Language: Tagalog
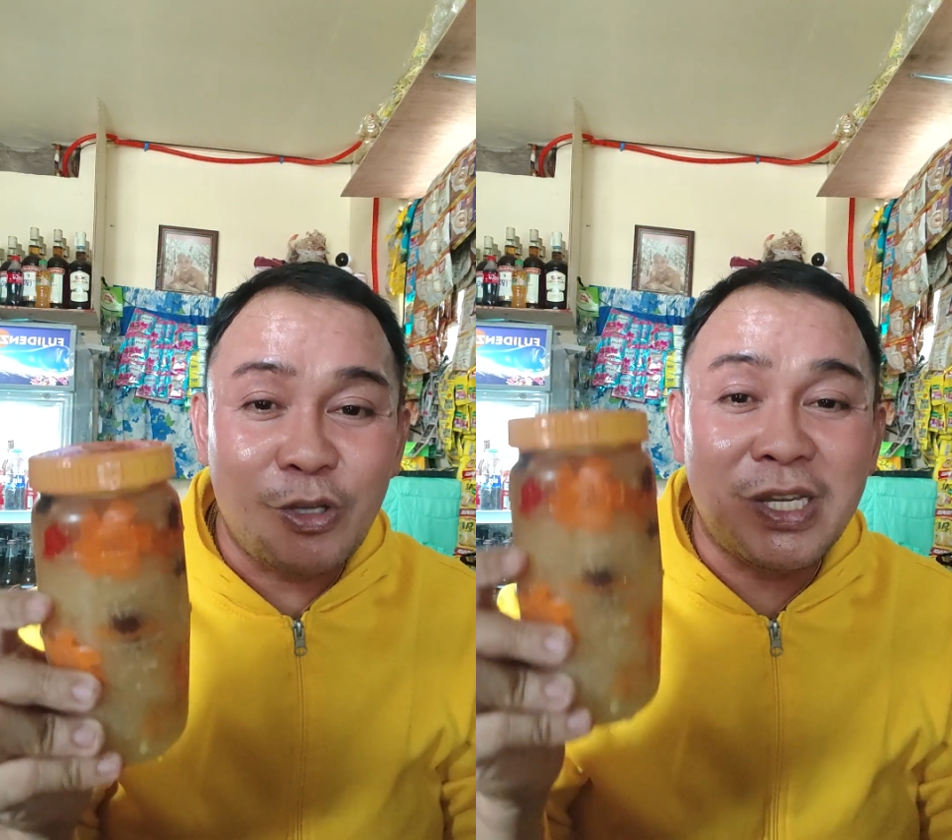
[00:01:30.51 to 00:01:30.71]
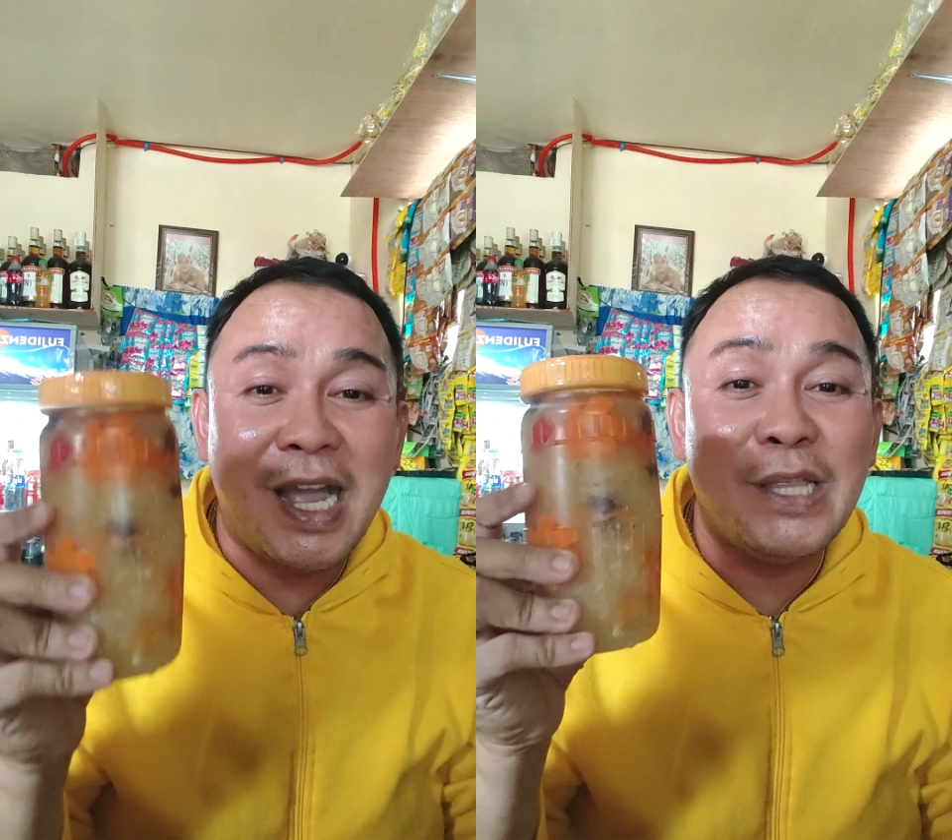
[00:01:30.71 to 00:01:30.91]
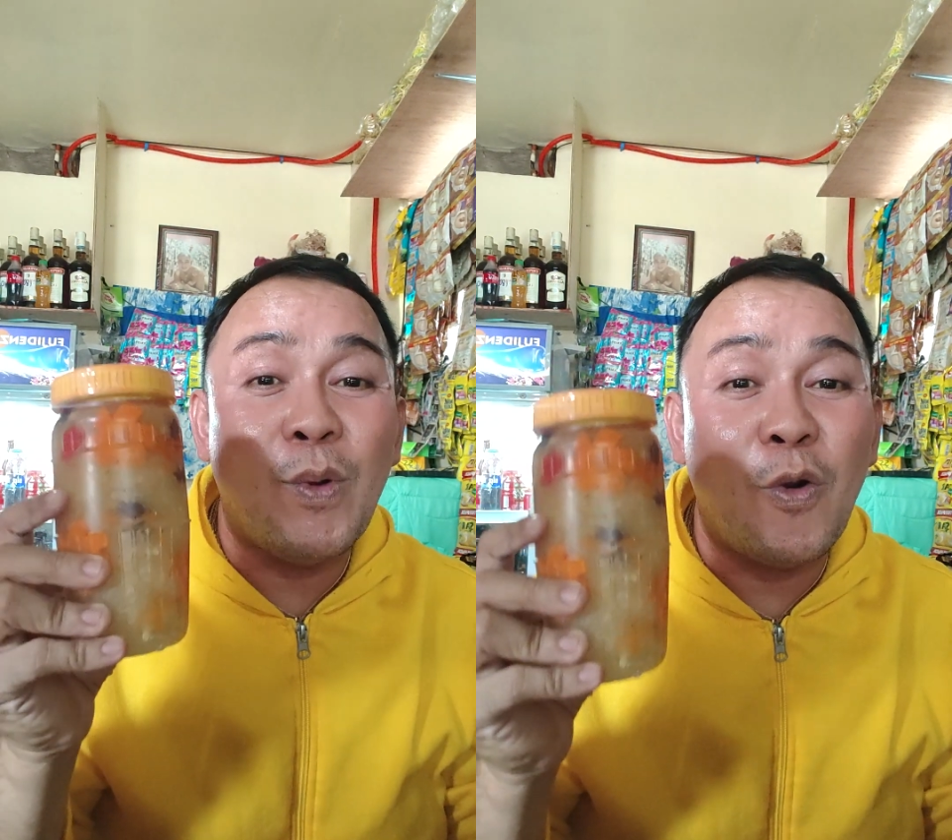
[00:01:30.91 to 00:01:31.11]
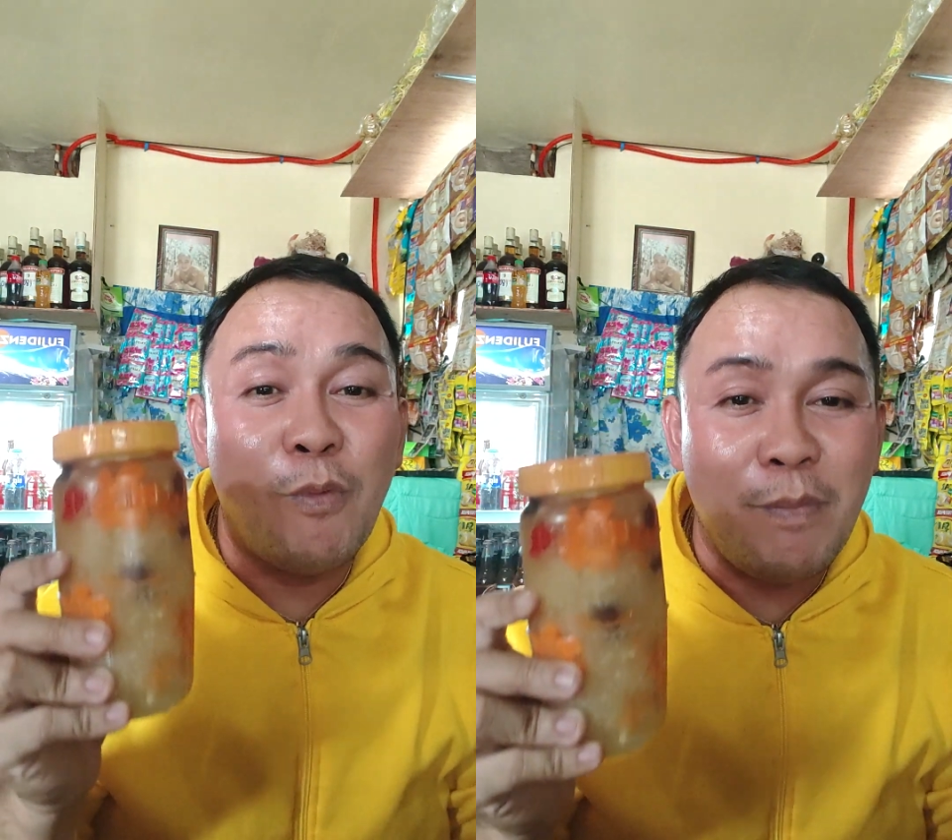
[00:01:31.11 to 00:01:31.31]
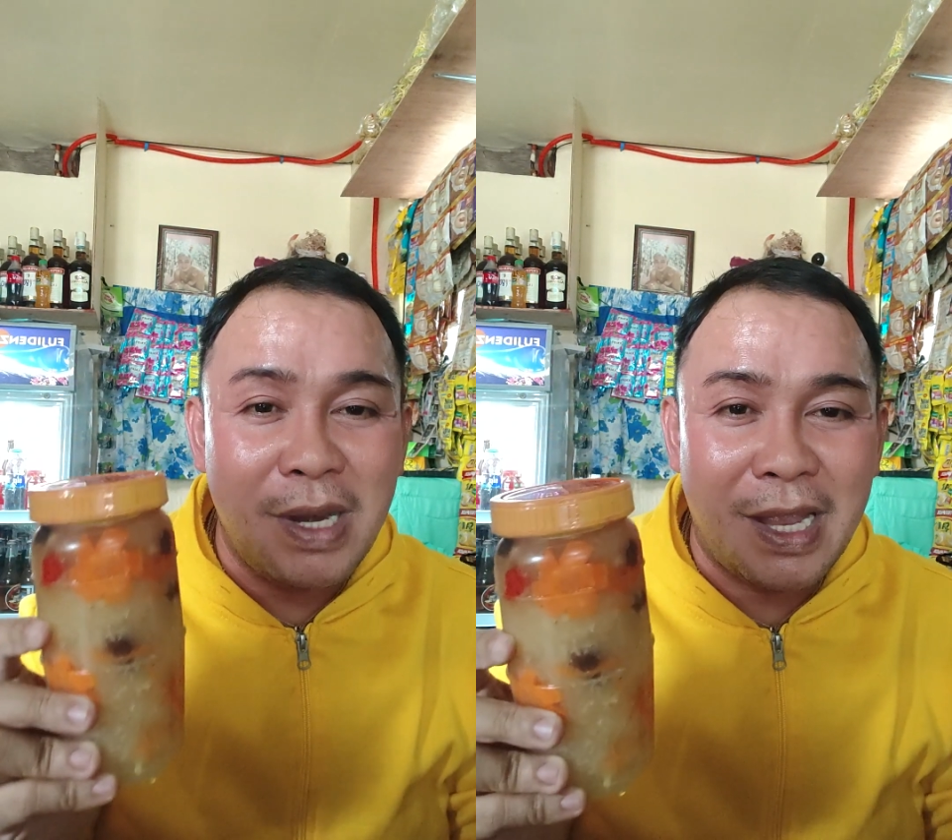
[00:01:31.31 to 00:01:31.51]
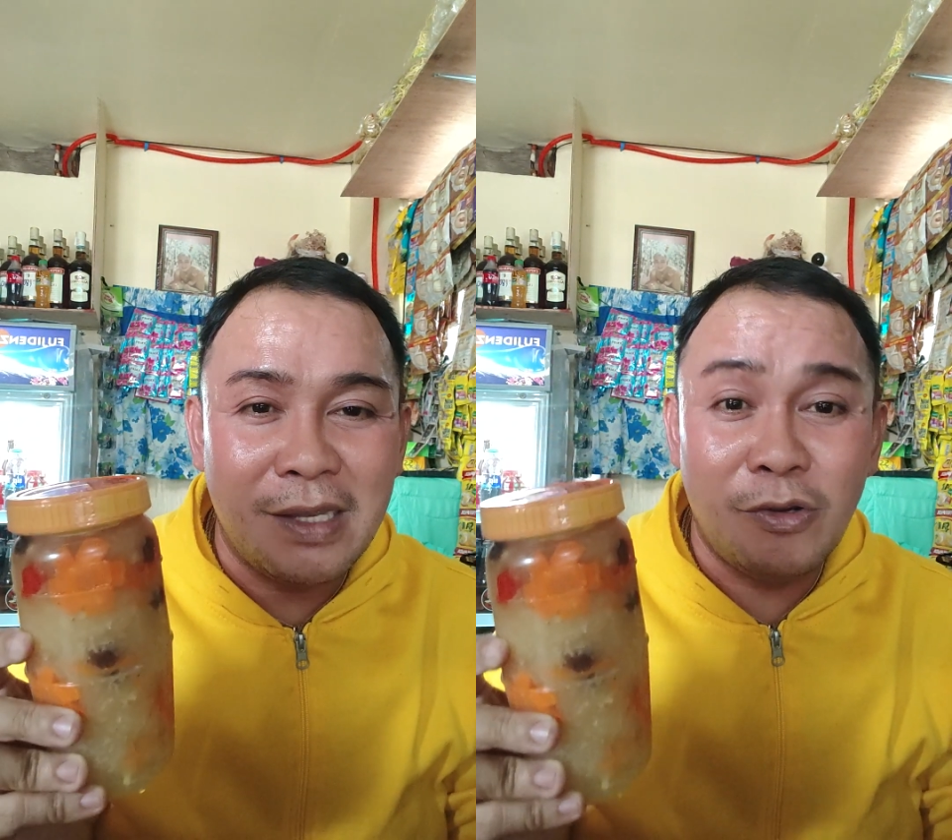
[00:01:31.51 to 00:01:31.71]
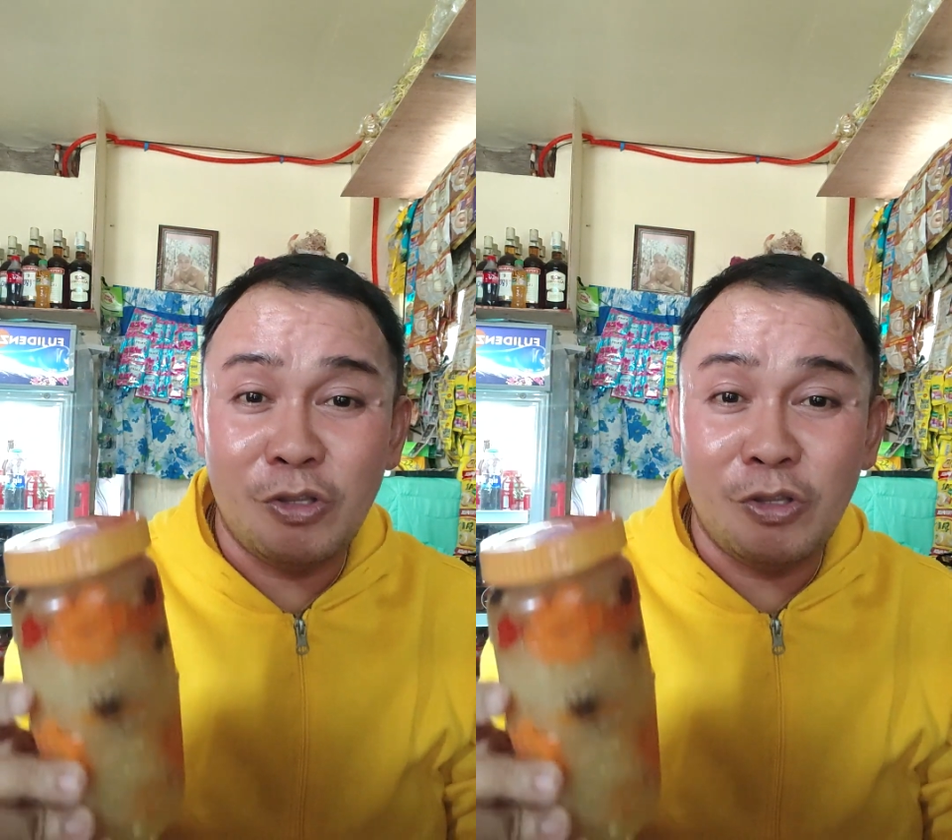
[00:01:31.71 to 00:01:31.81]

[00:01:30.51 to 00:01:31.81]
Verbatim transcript: ako, tsaka daw ako bumili.